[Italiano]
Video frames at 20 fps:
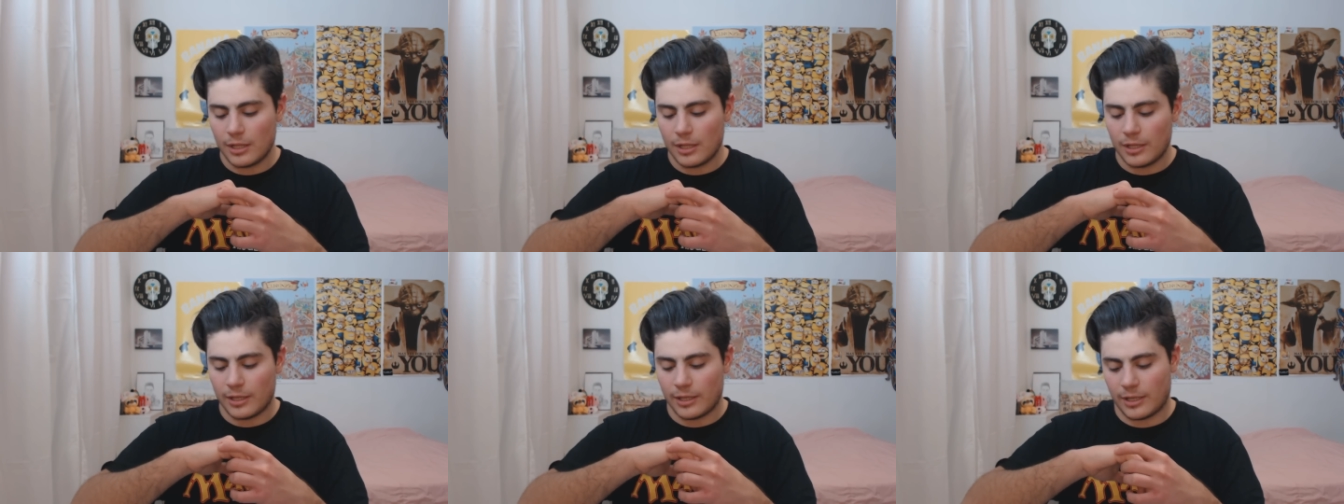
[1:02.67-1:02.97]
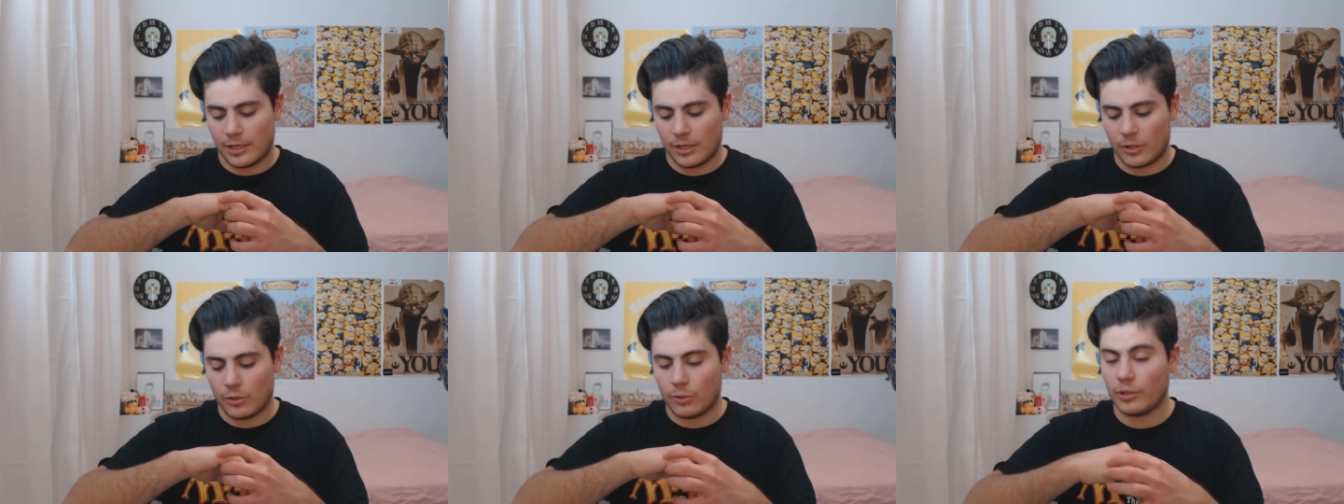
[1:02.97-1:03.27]

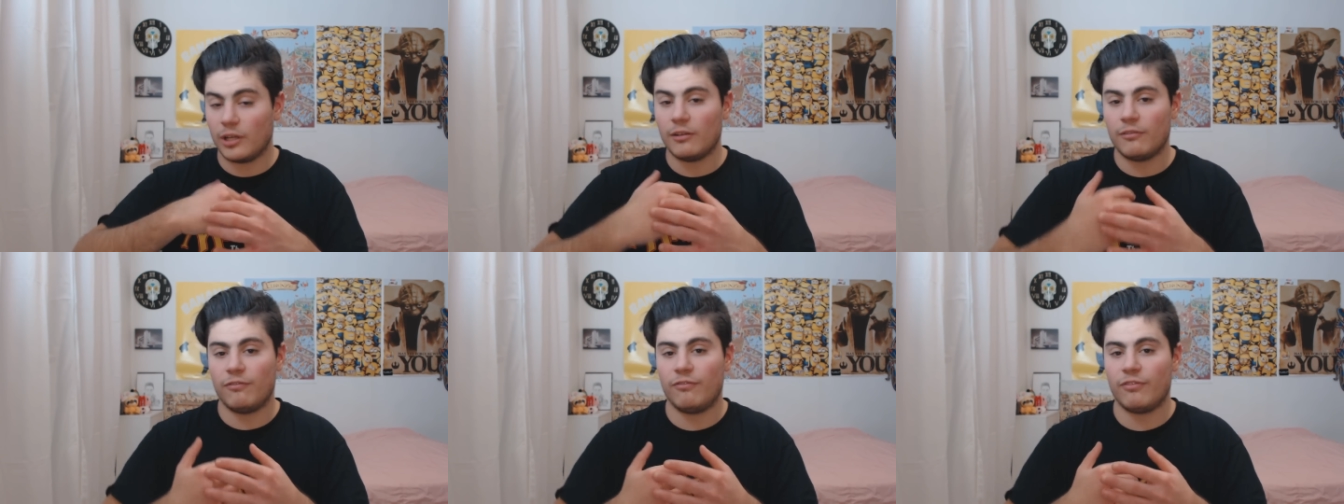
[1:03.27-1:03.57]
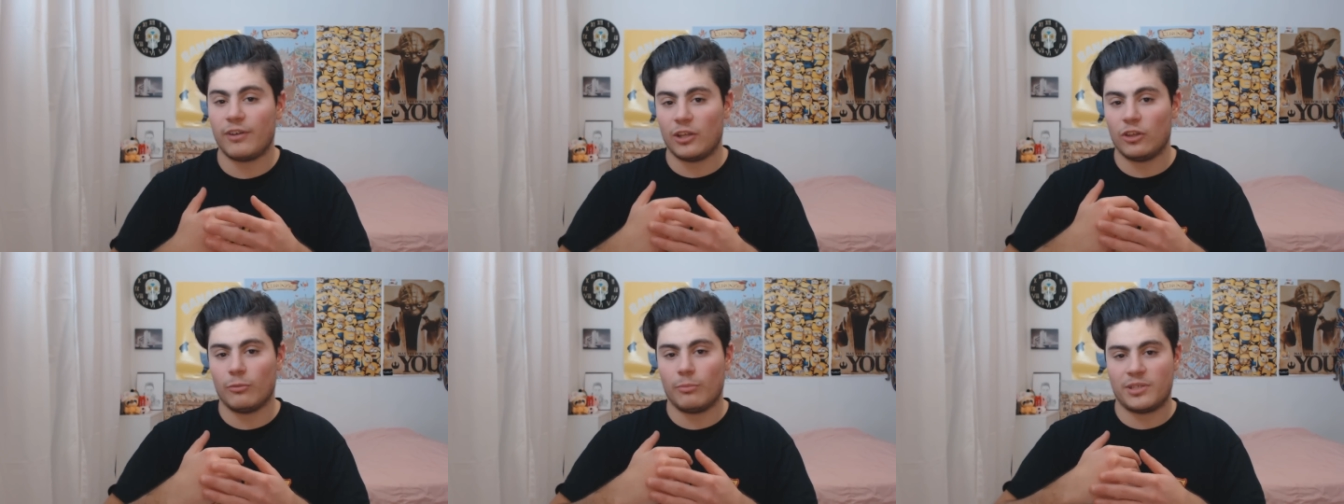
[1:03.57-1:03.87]
eh, con il
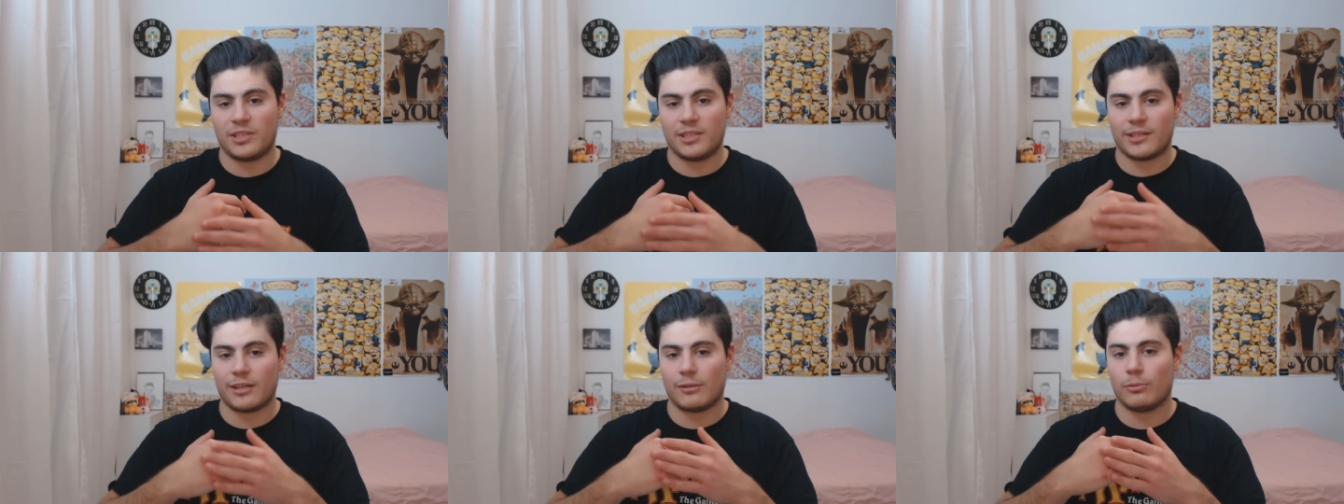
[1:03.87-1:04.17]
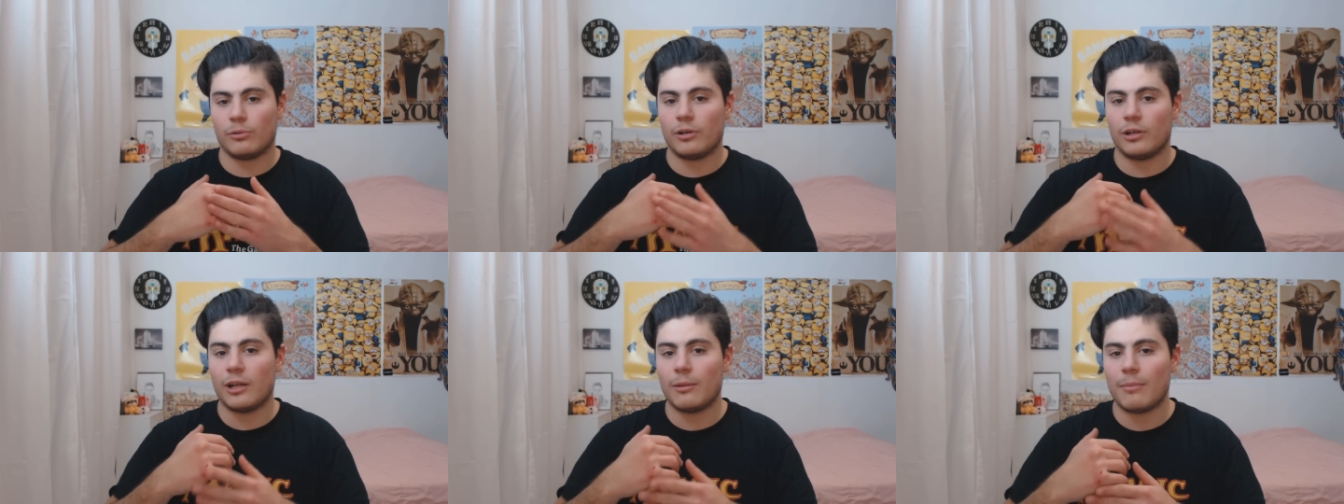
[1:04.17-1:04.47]
freddo mi si
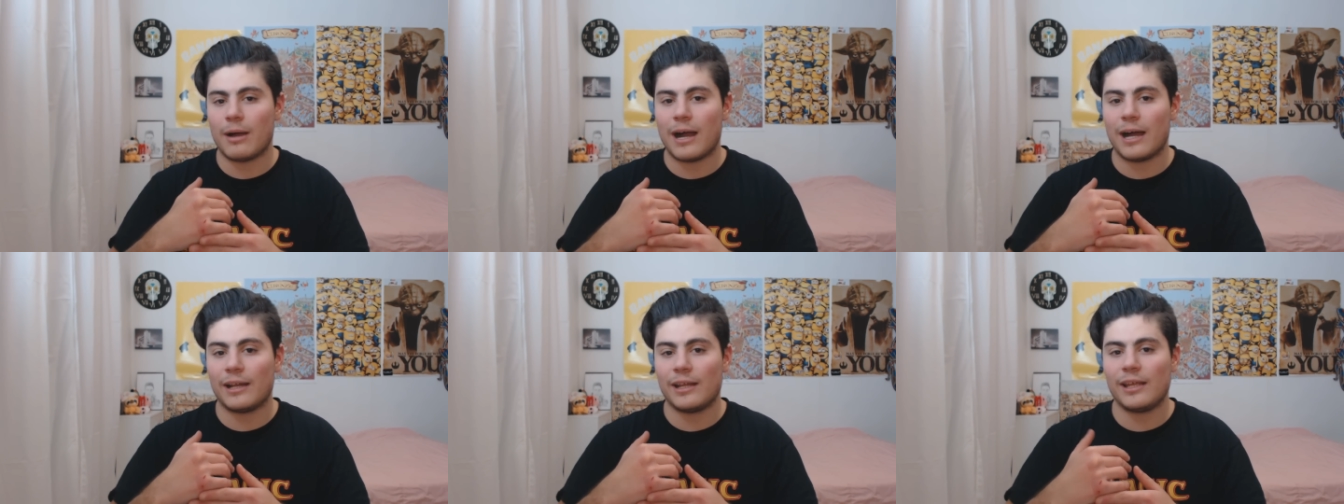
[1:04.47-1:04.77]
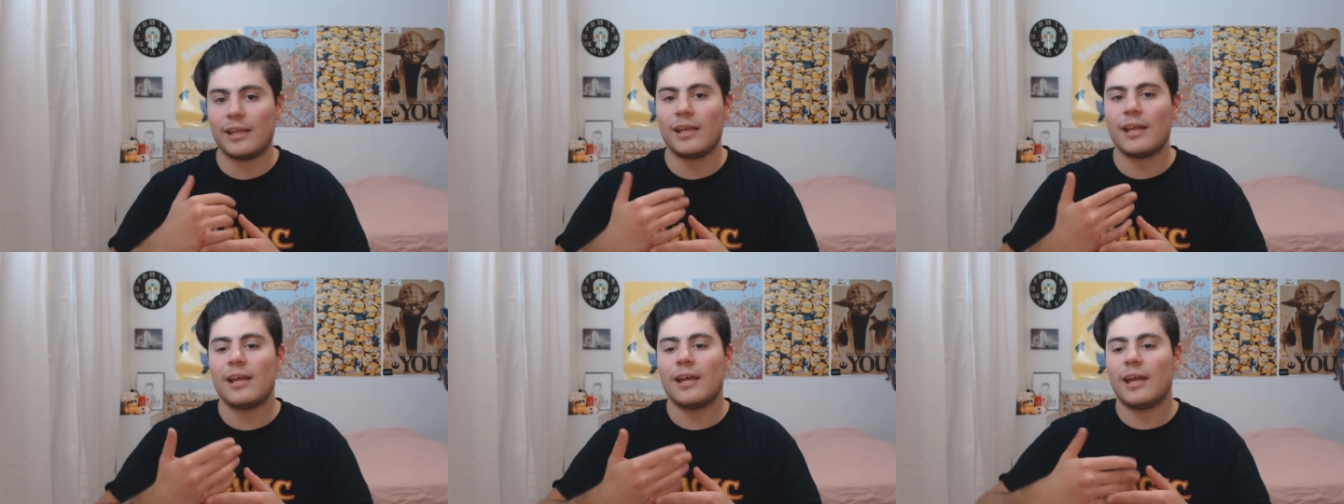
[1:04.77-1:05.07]
screpano le
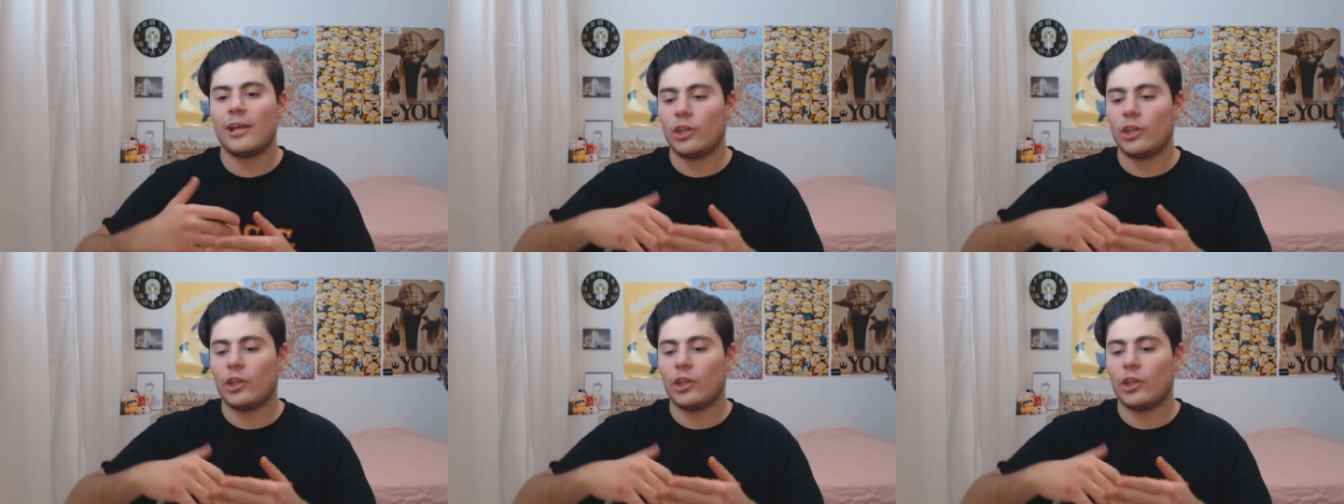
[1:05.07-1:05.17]
mani